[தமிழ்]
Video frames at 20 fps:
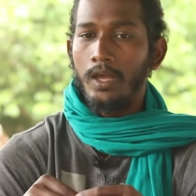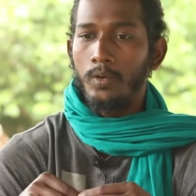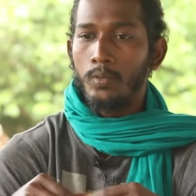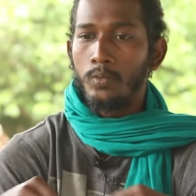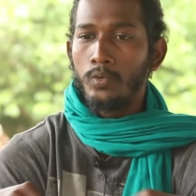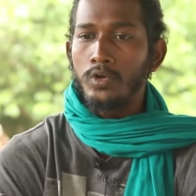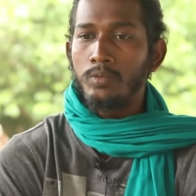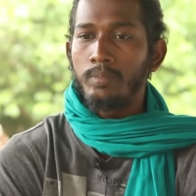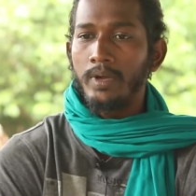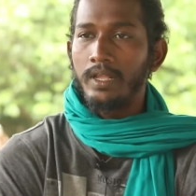
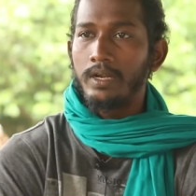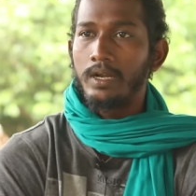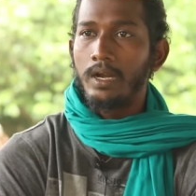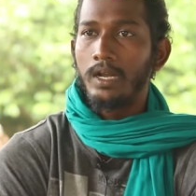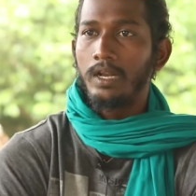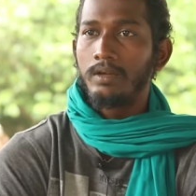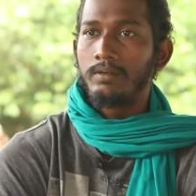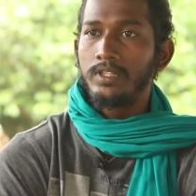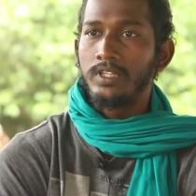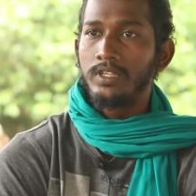
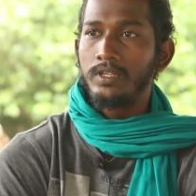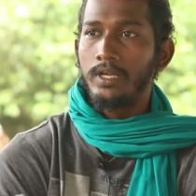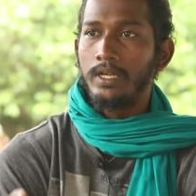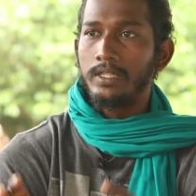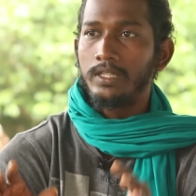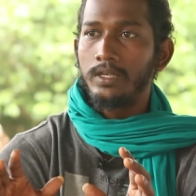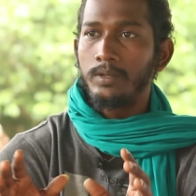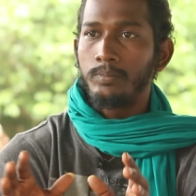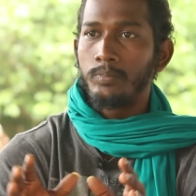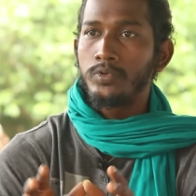ஊடுபயிர்களில் வந்து
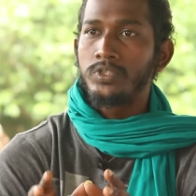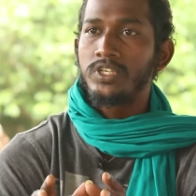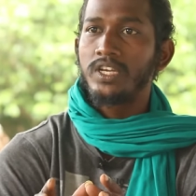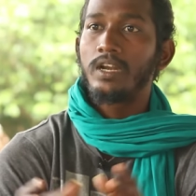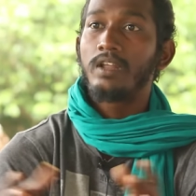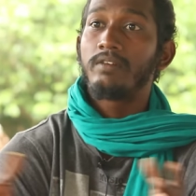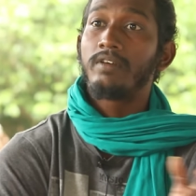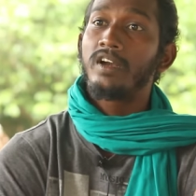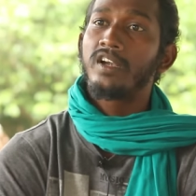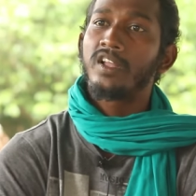அந்த பூச்சிகளை
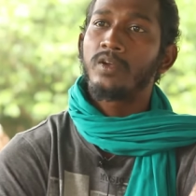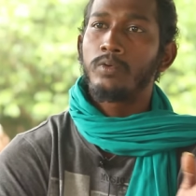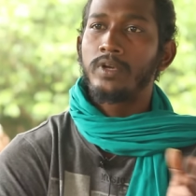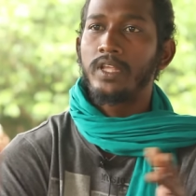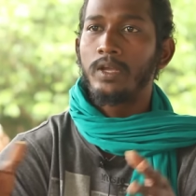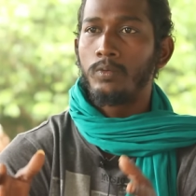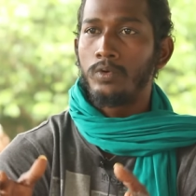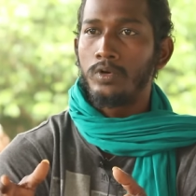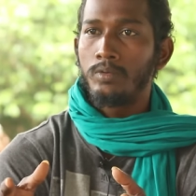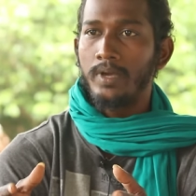விரட்டக்கூடிய
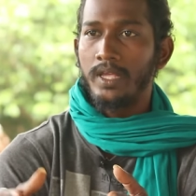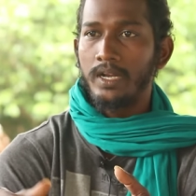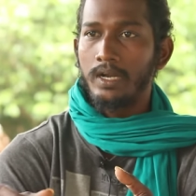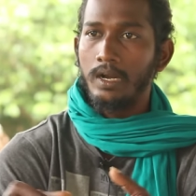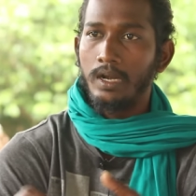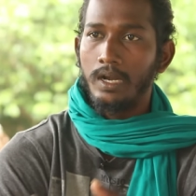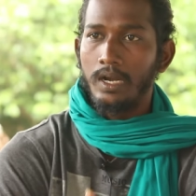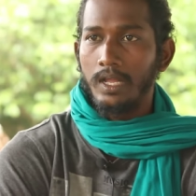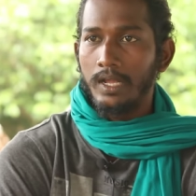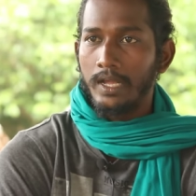
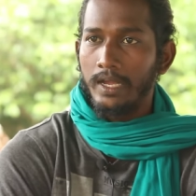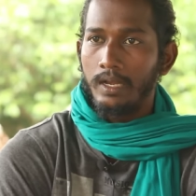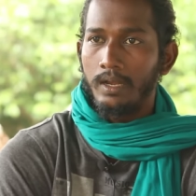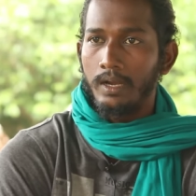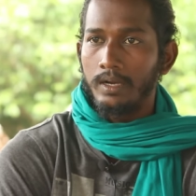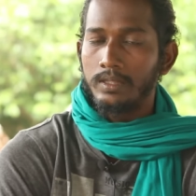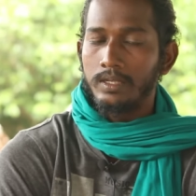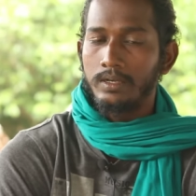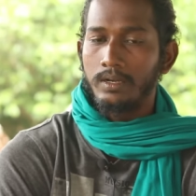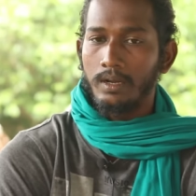ஊடுபயிர்கள்லாம் நான் கையில்
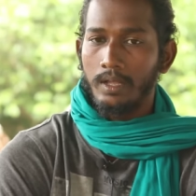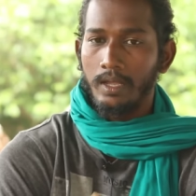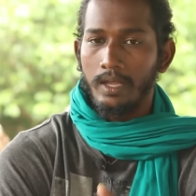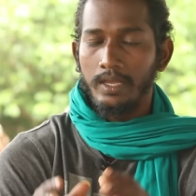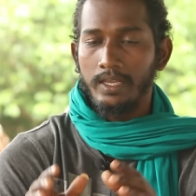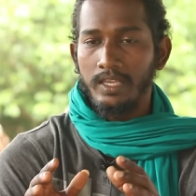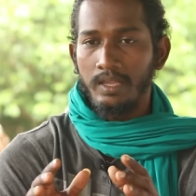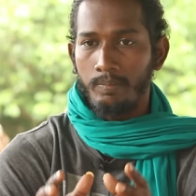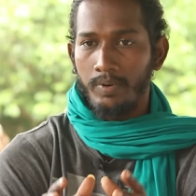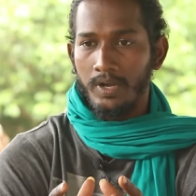எடுத்துகிட்டு இருக்கேன்
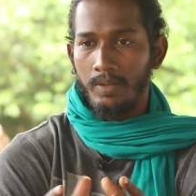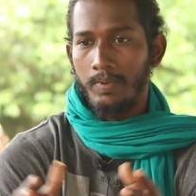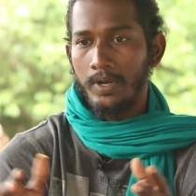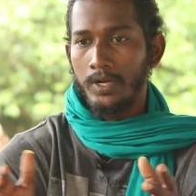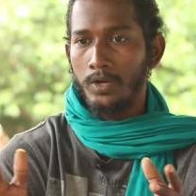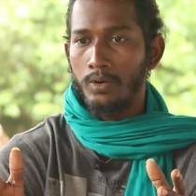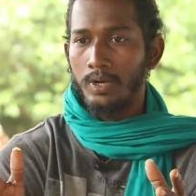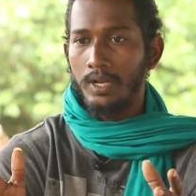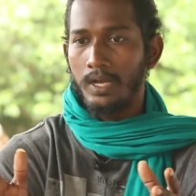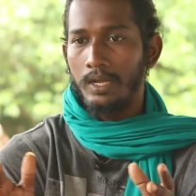இப்படி
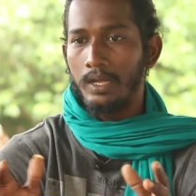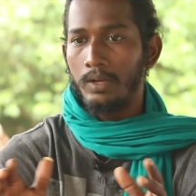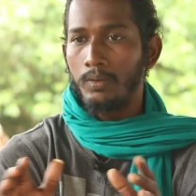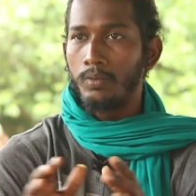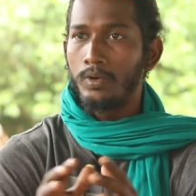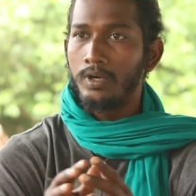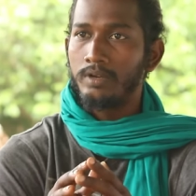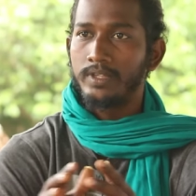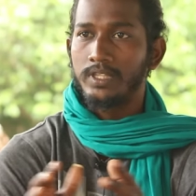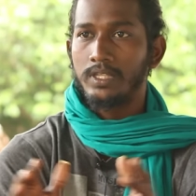பண்ணோன்னா
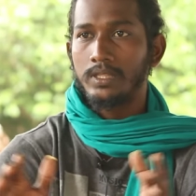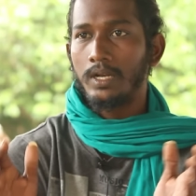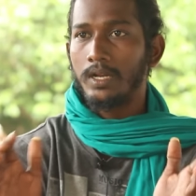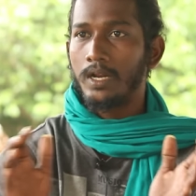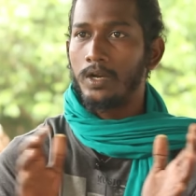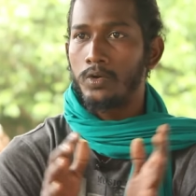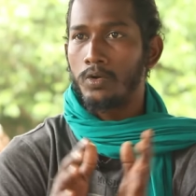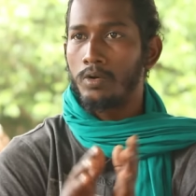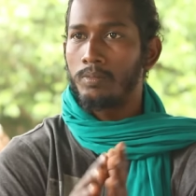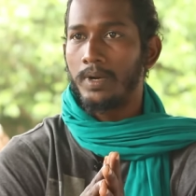ஒரு விதத்தில்
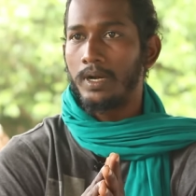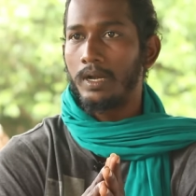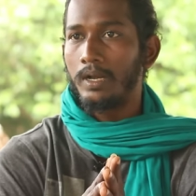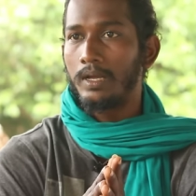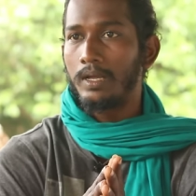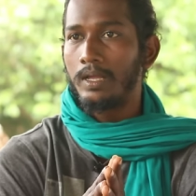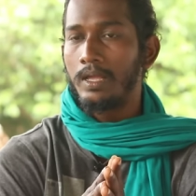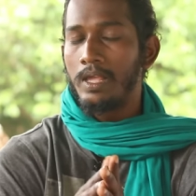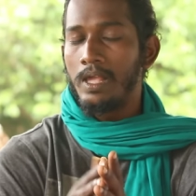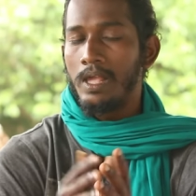கண்ட்ரோல் பண்ணலாம்
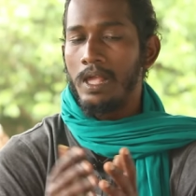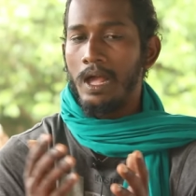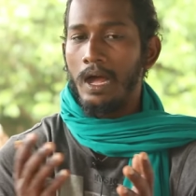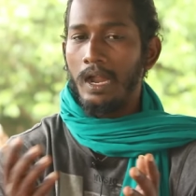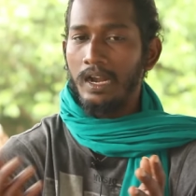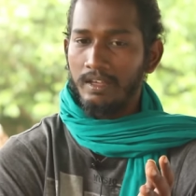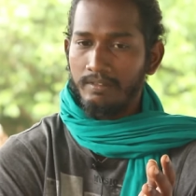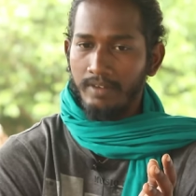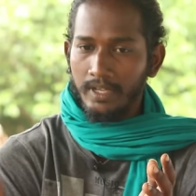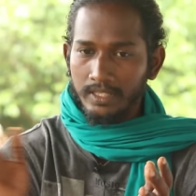
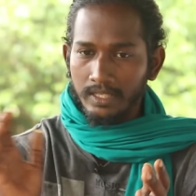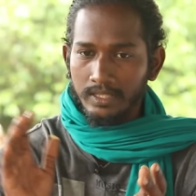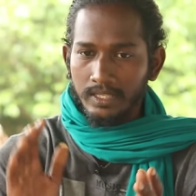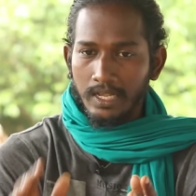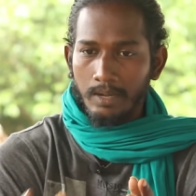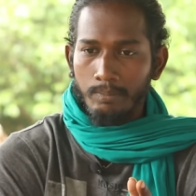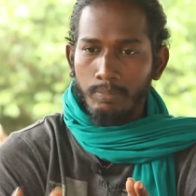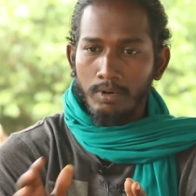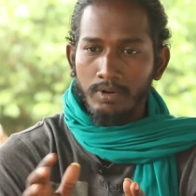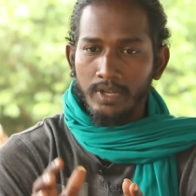ஆனால்
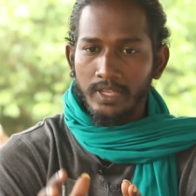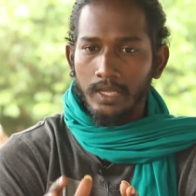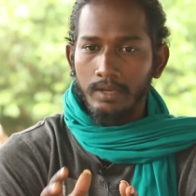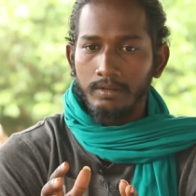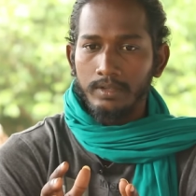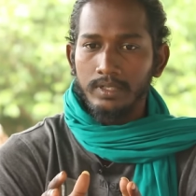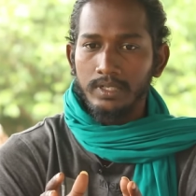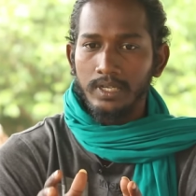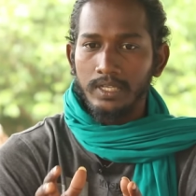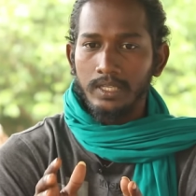வந்ததுக்கப்புறம் நீங்கள்
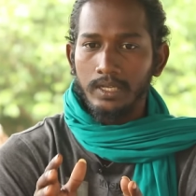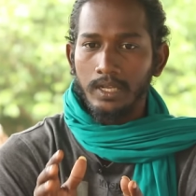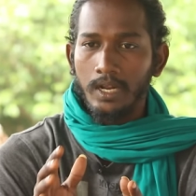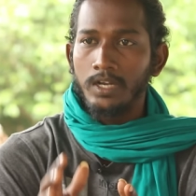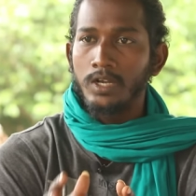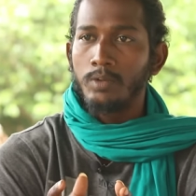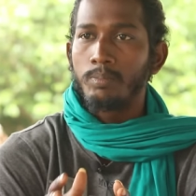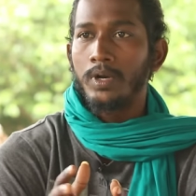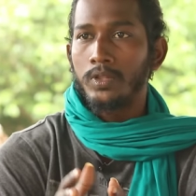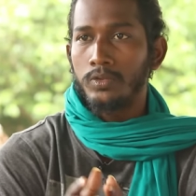வந்து அதை
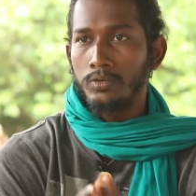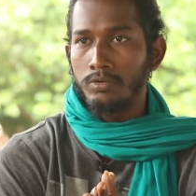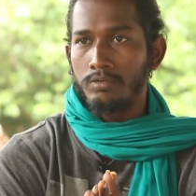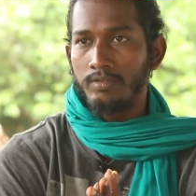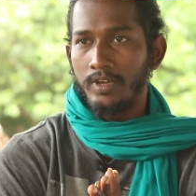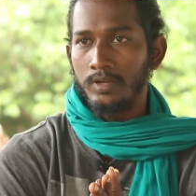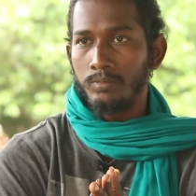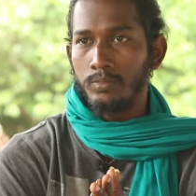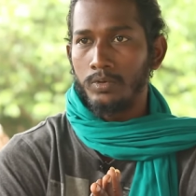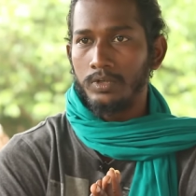கட்டுப்படுத்தணும்னு
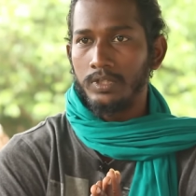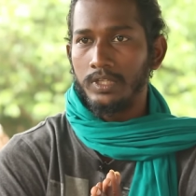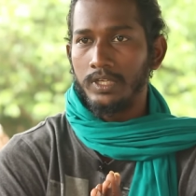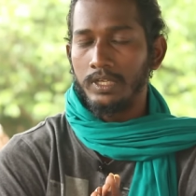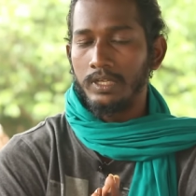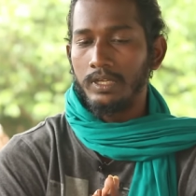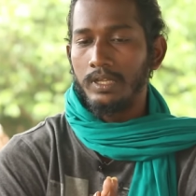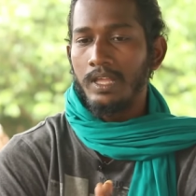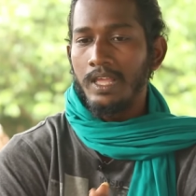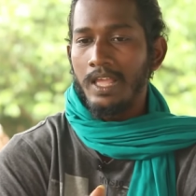வரும்பொழுது
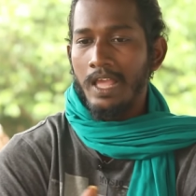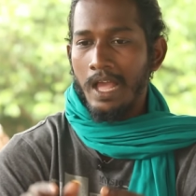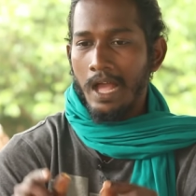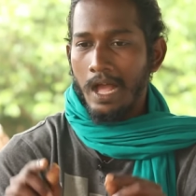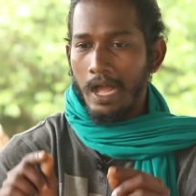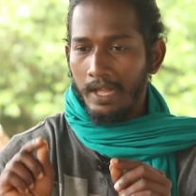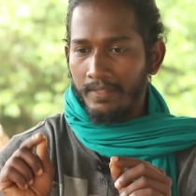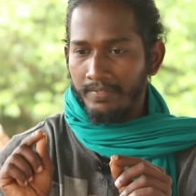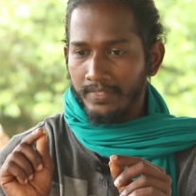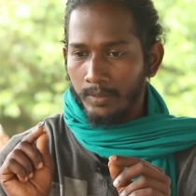
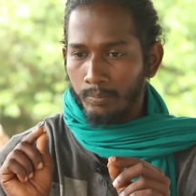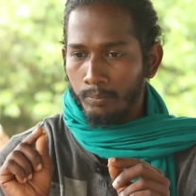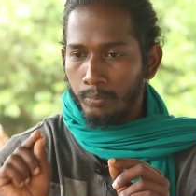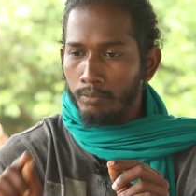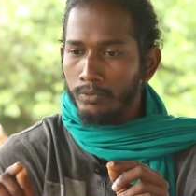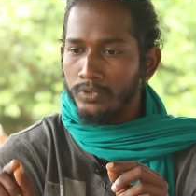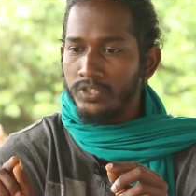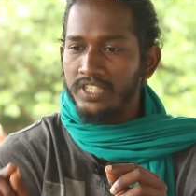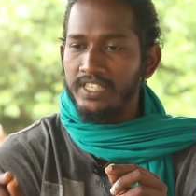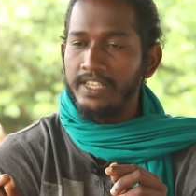அந்த
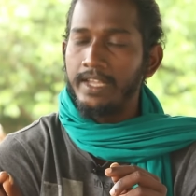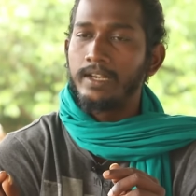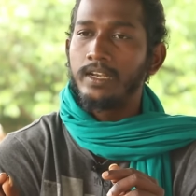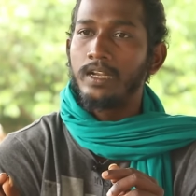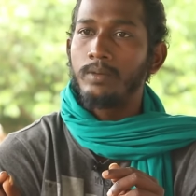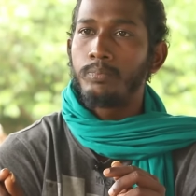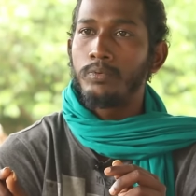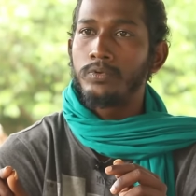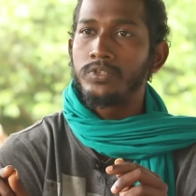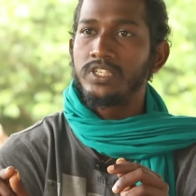பூச்சி என்ன
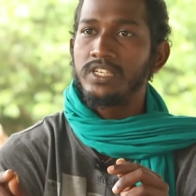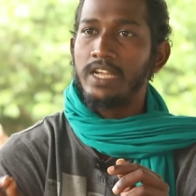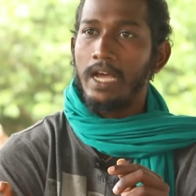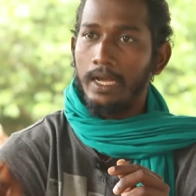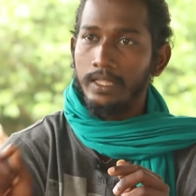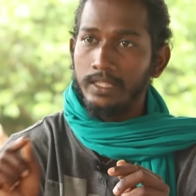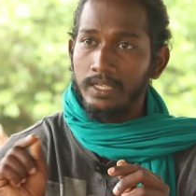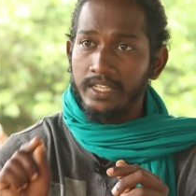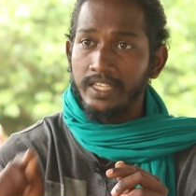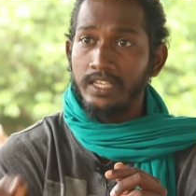பூச்சின்னு
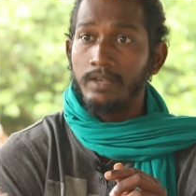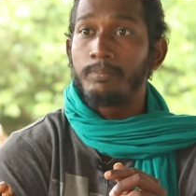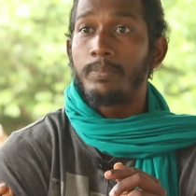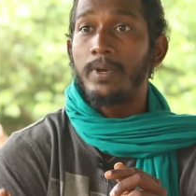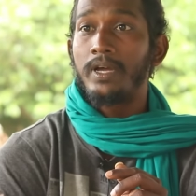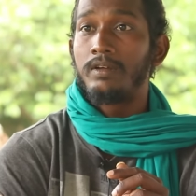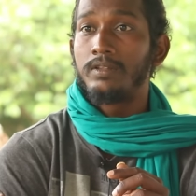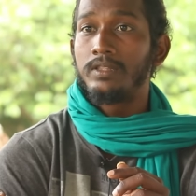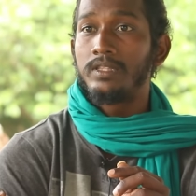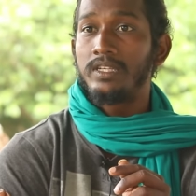அதை நீங்கள் இப்போ
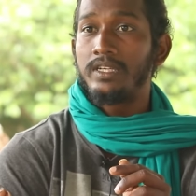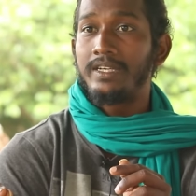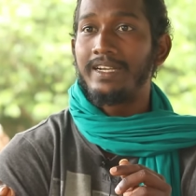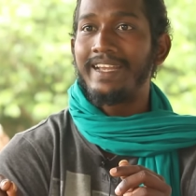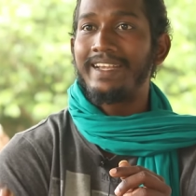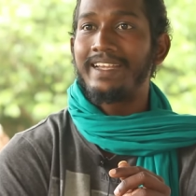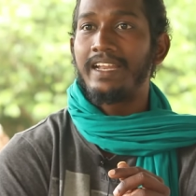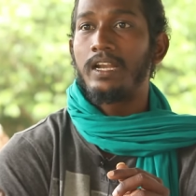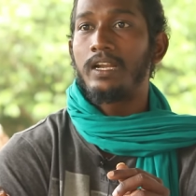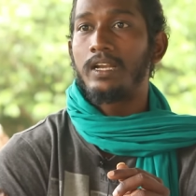வந்து
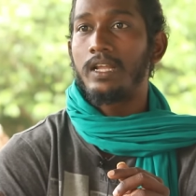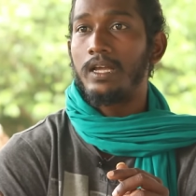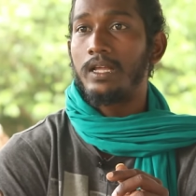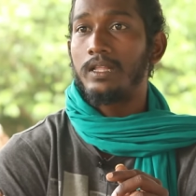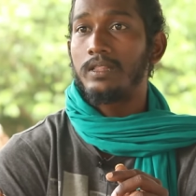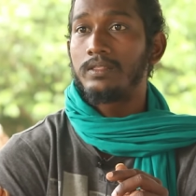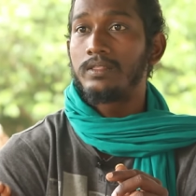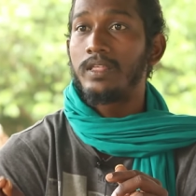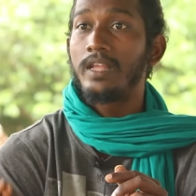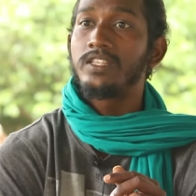டீட்டெயில்டாக
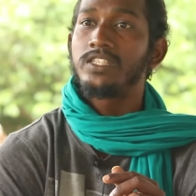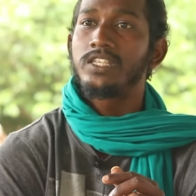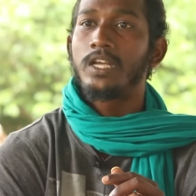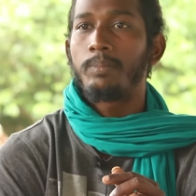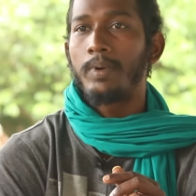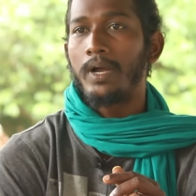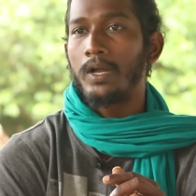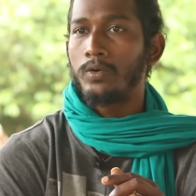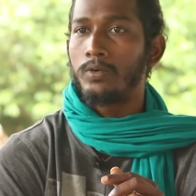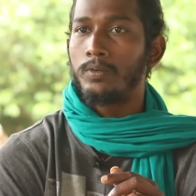தெரிஞ்சுக்க
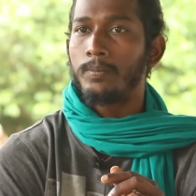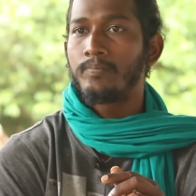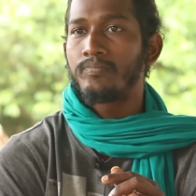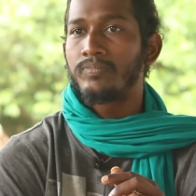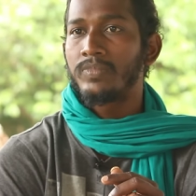பார்க்கணும்